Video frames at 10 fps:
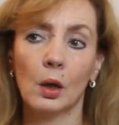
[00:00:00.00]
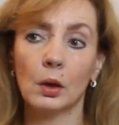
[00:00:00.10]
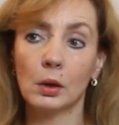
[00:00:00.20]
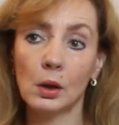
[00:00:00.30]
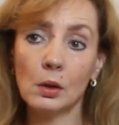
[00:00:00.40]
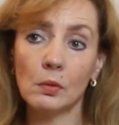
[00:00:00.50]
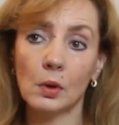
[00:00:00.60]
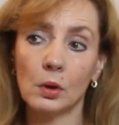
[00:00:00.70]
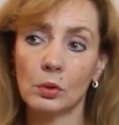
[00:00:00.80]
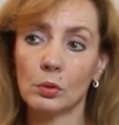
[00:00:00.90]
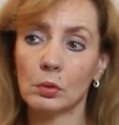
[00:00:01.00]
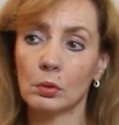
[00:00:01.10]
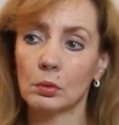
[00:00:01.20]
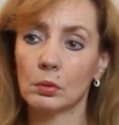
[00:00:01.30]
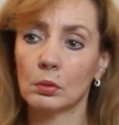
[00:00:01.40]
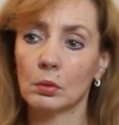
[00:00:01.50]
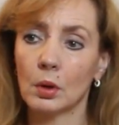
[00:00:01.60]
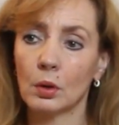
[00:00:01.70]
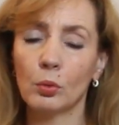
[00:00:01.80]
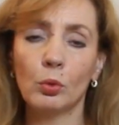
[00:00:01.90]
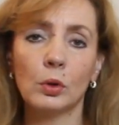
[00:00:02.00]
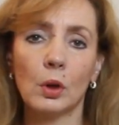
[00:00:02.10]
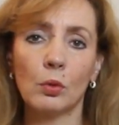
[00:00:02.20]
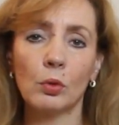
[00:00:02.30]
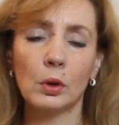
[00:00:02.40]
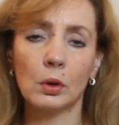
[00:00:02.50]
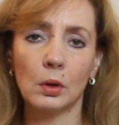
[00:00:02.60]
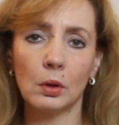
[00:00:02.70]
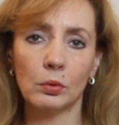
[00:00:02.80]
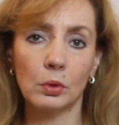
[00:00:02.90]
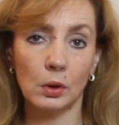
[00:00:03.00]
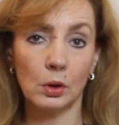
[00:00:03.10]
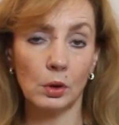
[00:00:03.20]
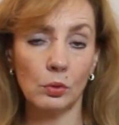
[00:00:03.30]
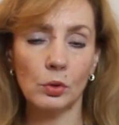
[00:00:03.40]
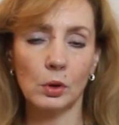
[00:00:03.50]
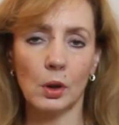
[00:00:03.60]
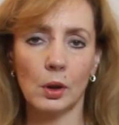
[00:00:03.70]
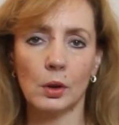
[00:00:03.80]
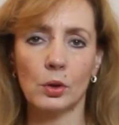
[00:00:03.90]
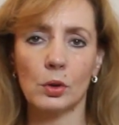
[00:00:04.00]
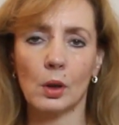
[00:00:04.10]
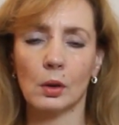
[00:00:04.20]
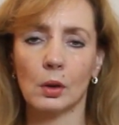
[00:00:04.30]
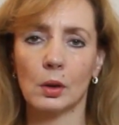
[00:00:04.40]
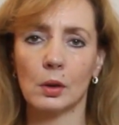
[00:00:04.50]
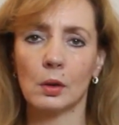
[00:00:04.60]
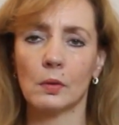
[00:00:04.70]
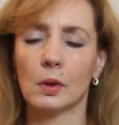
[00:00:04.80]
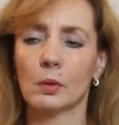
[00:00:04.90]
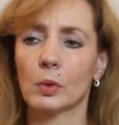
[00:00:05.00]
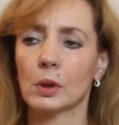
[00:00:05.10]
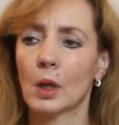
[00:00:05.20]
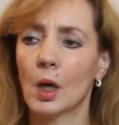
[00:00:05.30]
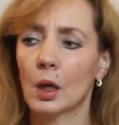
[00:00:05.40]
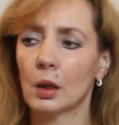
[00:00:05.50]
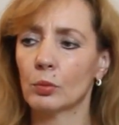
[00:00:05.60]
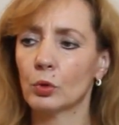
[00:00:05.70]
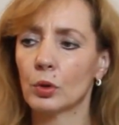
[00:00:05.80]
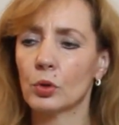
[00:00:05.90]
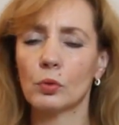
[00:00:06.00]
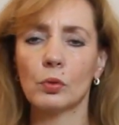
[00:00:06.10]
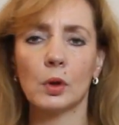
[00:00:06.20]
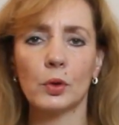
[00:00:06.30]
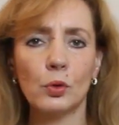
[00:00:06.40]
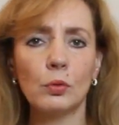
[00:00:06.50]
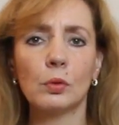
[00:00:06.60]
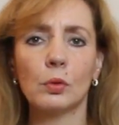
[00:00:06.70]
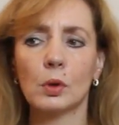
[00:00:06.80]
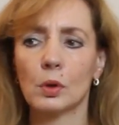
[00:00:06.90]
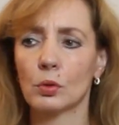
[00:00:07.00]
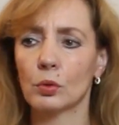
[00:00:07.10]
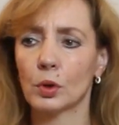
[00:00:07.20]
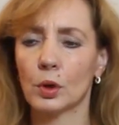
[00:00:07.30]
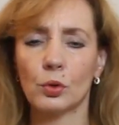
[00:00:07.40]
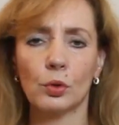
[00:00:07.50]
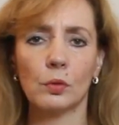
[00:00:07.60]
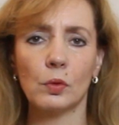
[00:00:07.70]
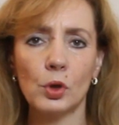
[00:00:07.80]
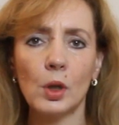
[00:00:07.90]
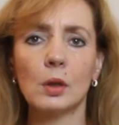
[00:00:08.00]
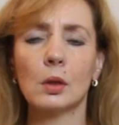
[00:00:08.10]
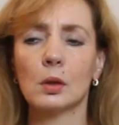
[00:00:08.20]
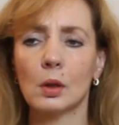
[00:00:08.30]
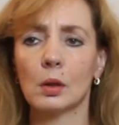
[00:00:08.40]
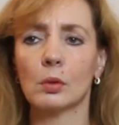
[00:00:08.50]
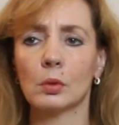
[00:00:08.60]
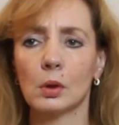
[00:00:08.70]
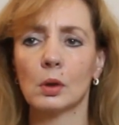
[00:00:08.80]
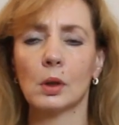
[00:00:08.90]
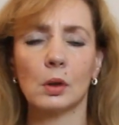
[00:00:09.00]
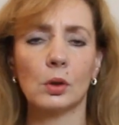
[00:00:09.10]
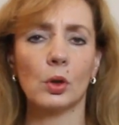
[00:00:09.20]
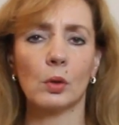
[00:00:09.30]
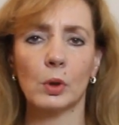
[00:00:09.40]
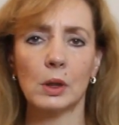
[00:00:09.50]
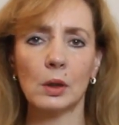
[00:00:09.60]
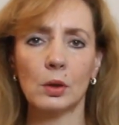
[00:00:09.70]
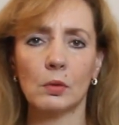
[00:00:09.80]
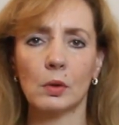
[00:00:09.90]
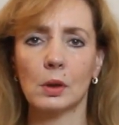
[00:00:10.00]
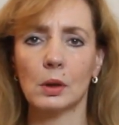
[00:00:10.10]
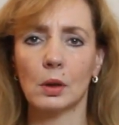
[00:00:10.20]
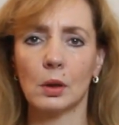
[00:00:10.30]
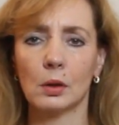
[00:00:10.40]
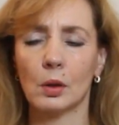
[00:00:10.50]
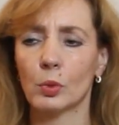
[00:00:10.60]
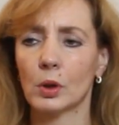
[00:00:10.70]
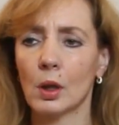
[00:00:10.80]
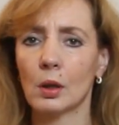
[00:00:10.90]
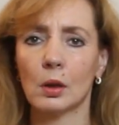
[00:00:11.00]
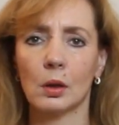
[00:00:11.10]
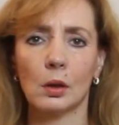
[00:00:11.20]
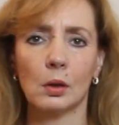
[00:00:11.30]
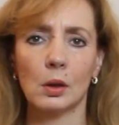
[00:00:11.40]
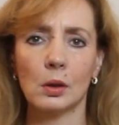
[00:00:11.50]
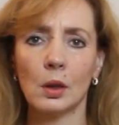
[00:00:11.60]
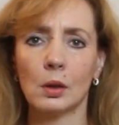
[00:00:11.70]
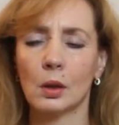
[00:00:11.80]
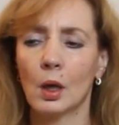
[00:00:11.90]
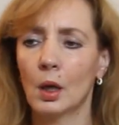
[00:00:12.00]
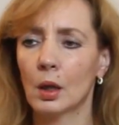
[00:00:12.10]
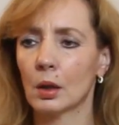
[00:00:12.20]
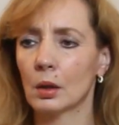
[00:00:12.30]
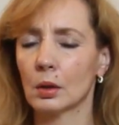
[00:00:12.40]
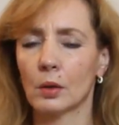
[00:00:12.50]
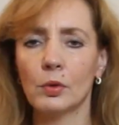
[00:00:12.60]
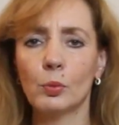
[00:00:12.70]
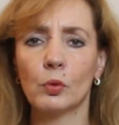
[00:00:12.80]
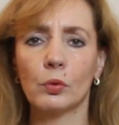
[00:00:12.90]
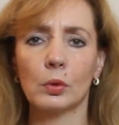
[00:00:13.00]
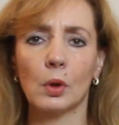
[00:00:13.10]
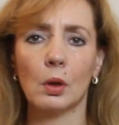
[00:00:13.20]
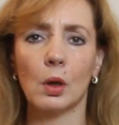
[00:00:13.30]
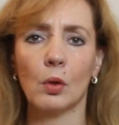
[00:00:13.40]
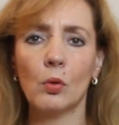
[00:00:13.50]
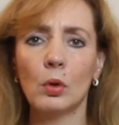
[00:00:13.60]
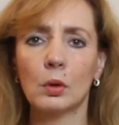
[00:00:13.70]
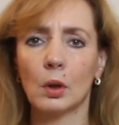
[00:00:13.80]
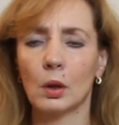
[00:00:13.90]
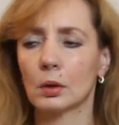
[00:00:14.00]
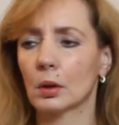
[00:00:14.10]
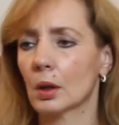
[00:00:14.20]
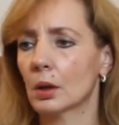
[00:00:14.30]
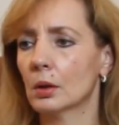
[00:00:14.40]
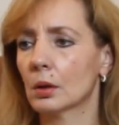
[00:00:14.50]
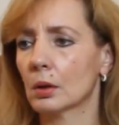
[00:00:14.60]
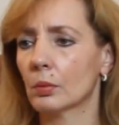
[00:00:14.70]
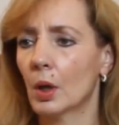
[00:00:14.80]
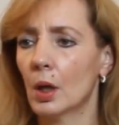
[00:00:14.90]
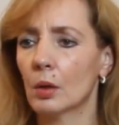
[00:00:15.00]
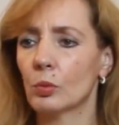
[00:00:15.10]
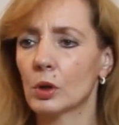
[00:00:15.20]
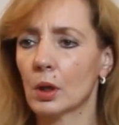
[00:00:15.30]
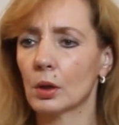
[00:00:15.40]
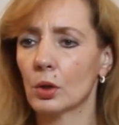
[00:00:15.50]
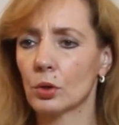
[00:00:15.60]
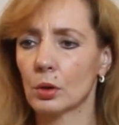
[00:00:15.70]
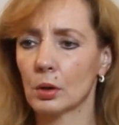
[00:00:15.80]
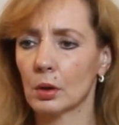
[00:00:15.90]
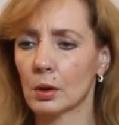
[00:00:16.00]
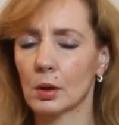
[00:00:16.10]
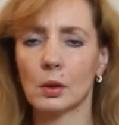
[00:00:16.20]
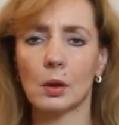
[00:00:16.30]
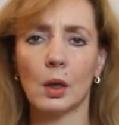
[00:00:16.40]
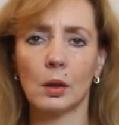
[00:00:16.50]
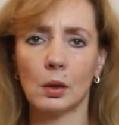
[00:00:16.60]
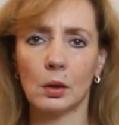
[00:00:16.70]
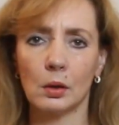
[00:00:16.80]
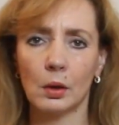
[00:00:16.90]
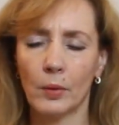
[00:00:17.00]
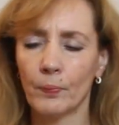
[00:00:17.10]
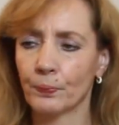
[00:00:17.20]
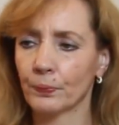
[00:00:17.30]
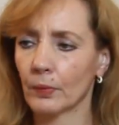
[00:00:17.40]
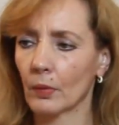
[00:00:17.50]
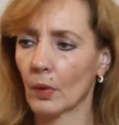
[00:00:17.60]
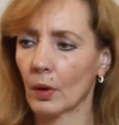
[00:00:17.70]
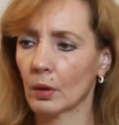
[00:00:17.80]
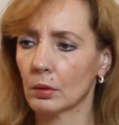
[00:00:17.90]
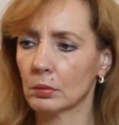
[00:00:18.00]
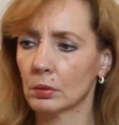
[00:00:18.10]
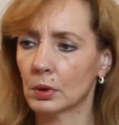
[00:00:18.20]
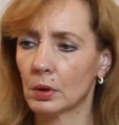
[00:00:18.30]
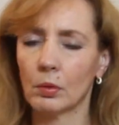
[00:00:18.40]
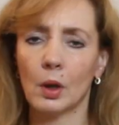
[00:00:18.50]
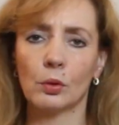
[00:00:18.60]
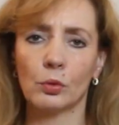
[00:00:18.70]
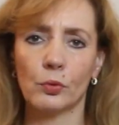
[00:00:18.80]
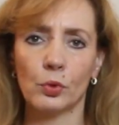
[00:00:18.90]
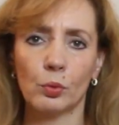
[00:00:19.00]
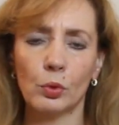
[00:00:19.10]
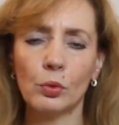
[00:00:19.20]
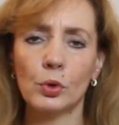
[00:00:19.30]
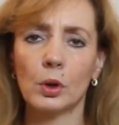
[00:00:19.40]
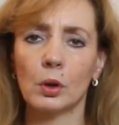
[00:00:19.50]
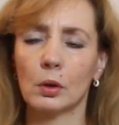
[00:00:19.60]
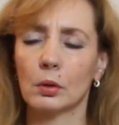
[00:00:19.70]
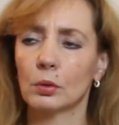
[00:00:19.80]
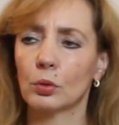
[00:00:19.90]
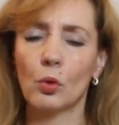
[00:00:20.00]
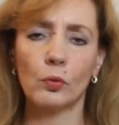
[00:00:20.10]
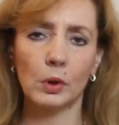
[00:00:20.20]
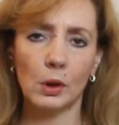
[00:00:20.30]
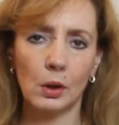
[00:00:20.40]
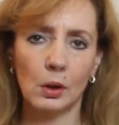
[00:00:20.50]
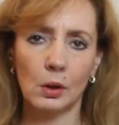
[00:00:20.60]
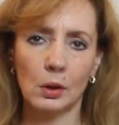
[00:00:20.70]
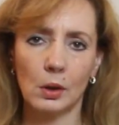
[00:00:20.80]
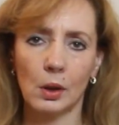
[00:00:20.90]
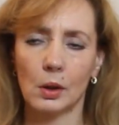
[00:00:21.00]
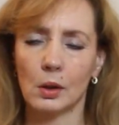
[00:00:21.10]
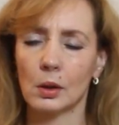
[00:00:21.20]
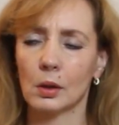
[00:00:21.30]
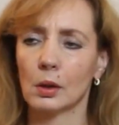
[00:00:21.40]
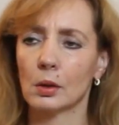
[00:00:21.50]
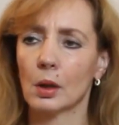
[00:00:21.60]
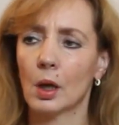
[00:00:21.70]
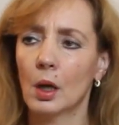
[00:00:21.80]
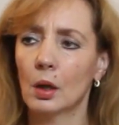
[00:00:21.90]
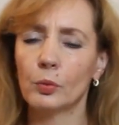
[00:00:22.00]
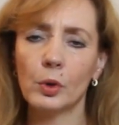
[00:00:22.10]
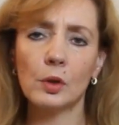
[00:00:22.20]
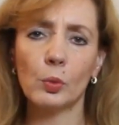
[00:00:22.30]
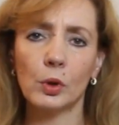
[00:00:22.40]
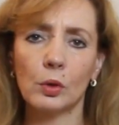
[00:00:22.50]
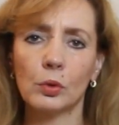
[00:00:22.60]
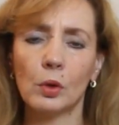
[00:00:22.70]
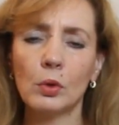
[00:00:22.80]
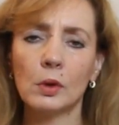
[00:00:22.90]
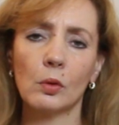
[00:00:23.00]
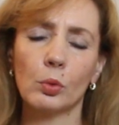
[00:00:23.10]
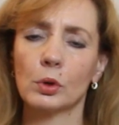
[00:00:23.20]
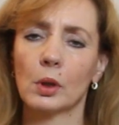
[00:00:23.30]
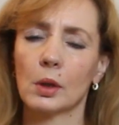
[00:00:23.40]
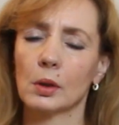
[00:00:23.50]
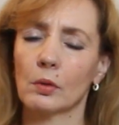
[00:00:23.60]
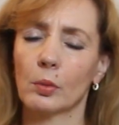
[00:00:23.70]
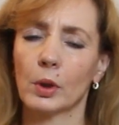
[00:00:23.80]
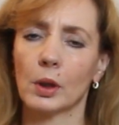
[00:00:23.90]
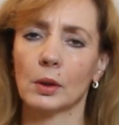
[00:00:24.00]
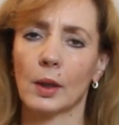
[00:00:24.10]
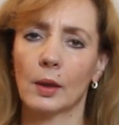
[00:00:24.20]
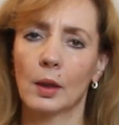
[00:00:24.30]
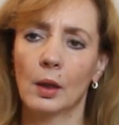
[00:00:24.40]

Единственное, что, как любой наркотик, да, вот это же тоже наркотическая такая зависимость. Я много чего хочу, но ни за что не хочу отвечать, и за это на, на это человек подсаживается, как на питание, как на секс, как на выпивку, на алкоголь, как на какие-то там бесконечные осознания, нирвану и все прочее, духовные какие-то знания и ценности. В принципе, это удовольствие просто разного порядка.